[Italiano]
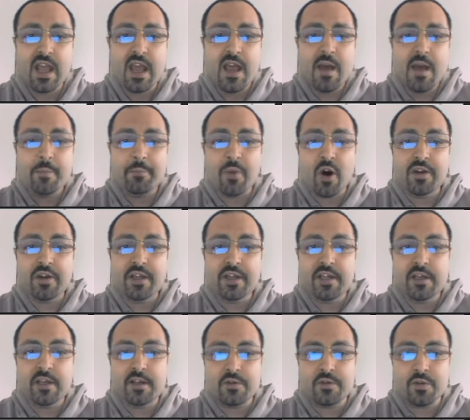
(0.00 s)

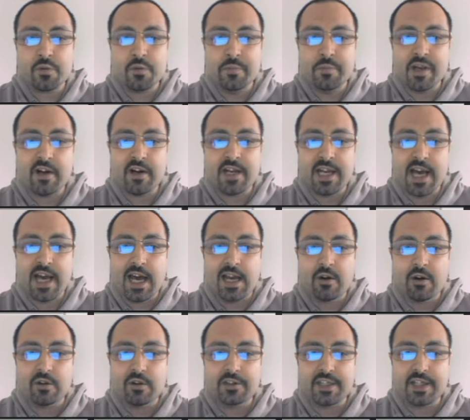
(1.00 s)
Poi sul mio canale
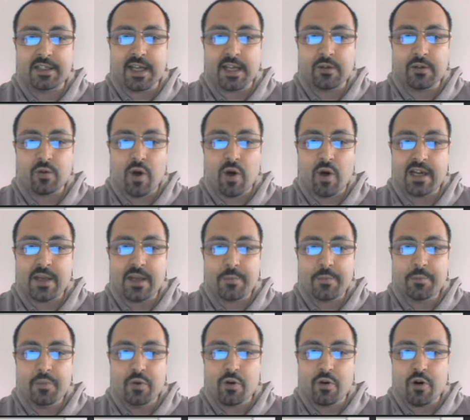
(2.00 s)
ho trattato anche
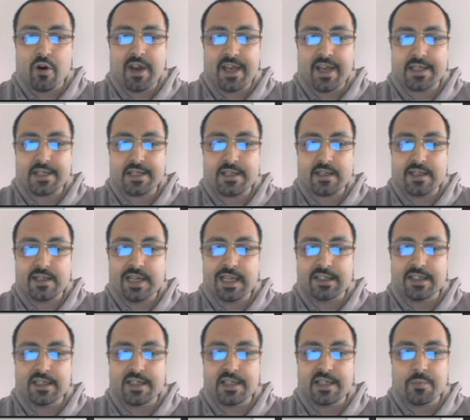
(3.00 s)
PureOS, la
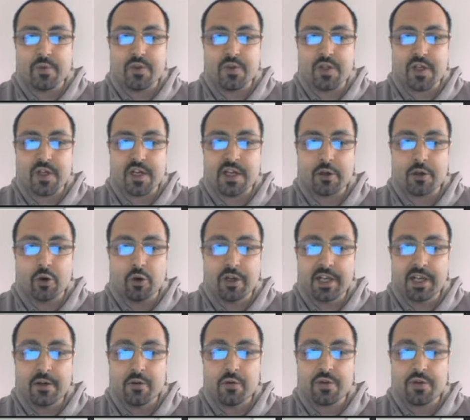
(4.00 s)
distribuzione GNU
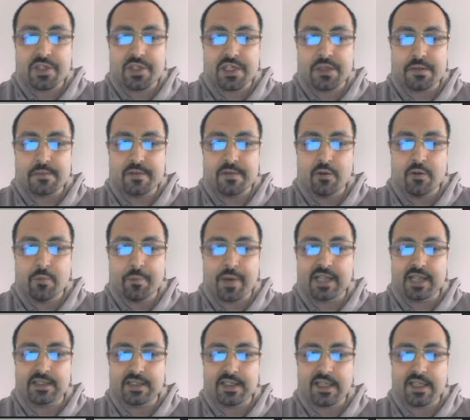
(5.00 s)
Linux
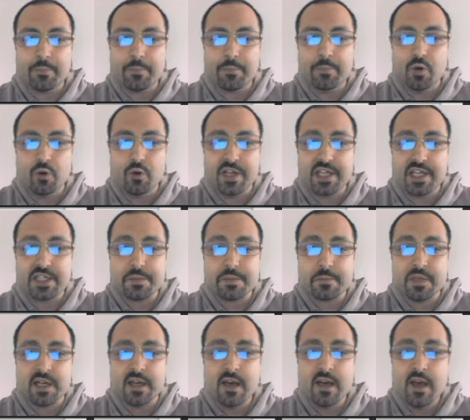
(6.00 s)
sviluppata da
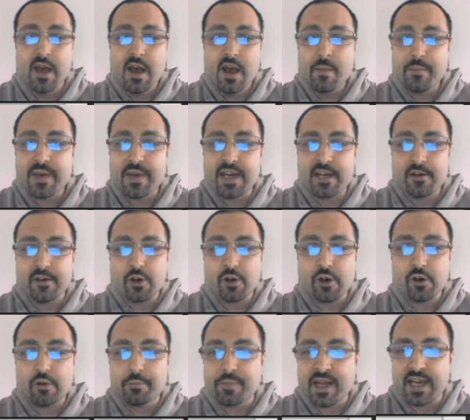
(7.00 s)
Purism per i
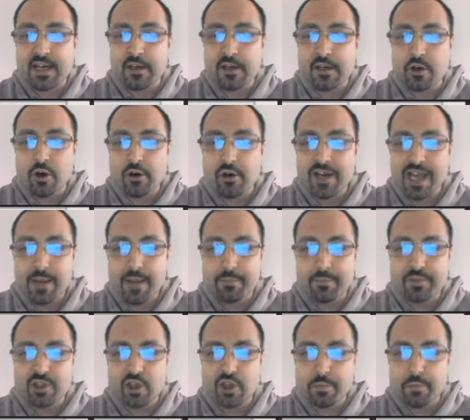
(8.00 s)
loro, per i loro
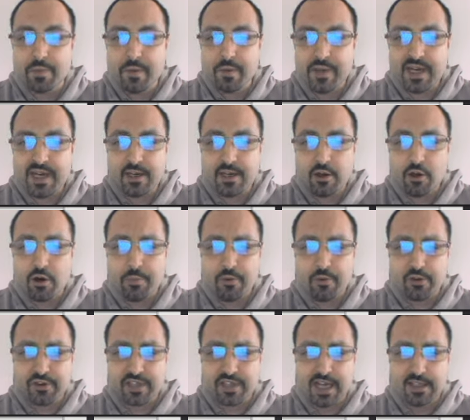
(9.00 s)
laptop, per i loro
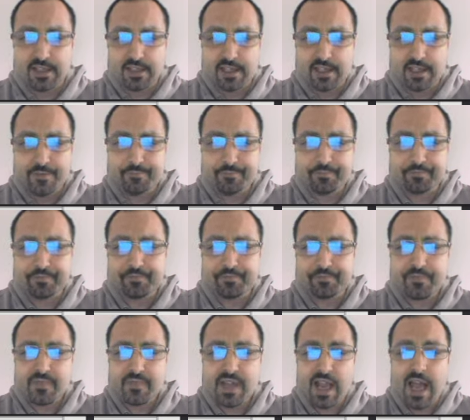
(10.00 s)
portatili.
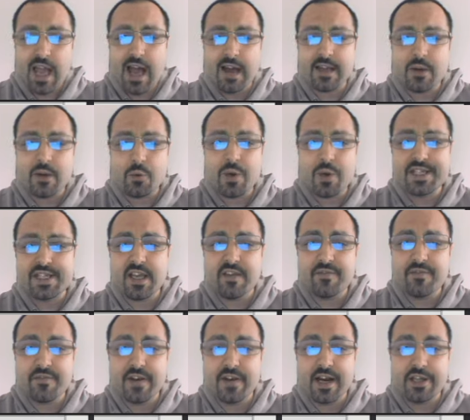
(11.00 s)
Anche questa è
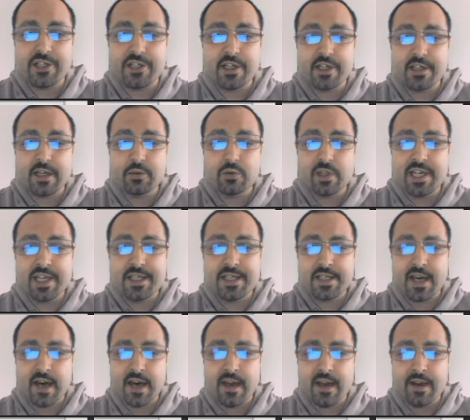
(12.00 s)
facile da
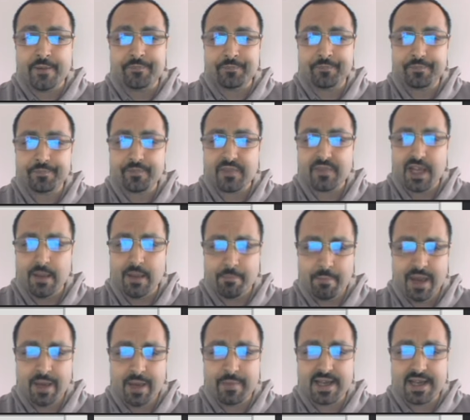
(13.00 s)
utilizzare,
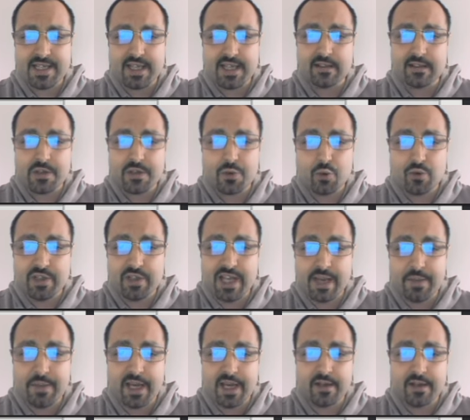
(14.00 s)
ma è basata su
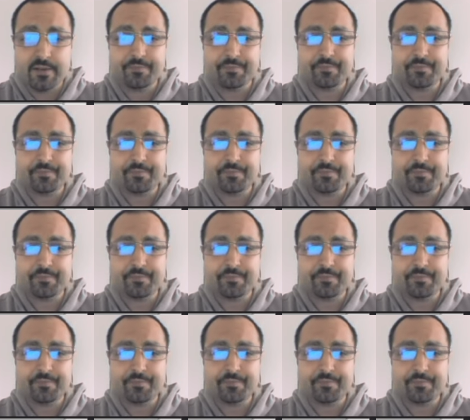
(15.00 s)
Debian.